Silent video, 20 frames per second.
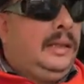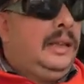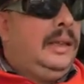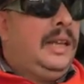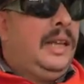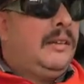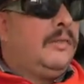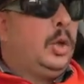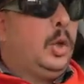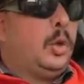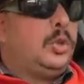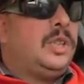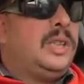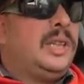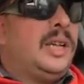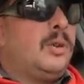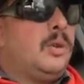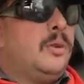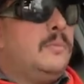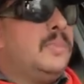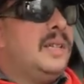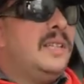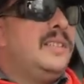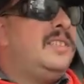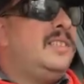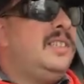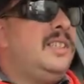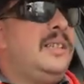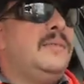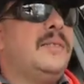la velocità
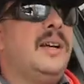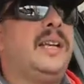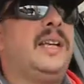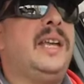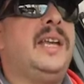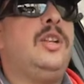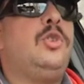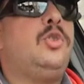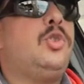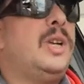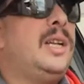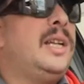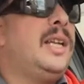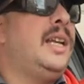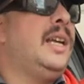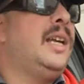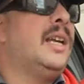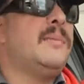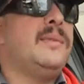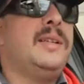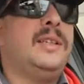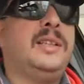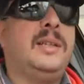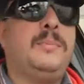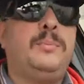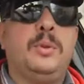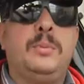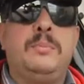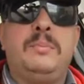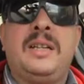complessiva che è genericamente
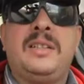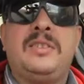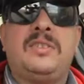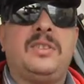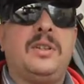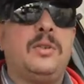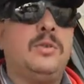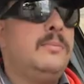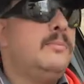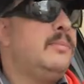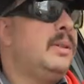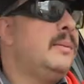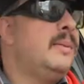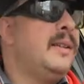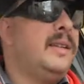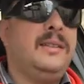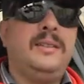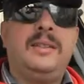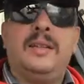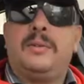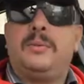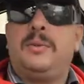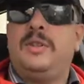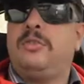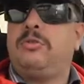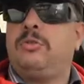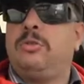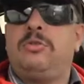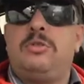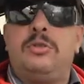più bassa, complimenti a
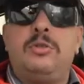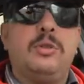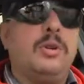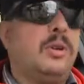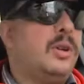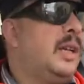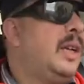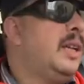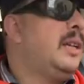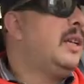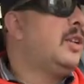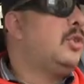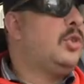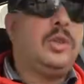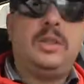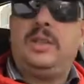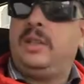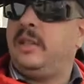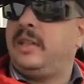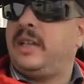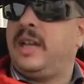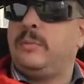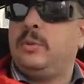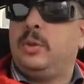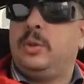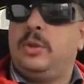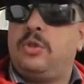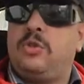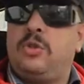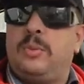questo signore che ha lasciato il
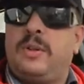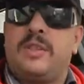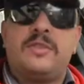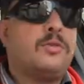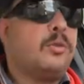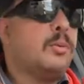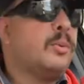camion, ci passo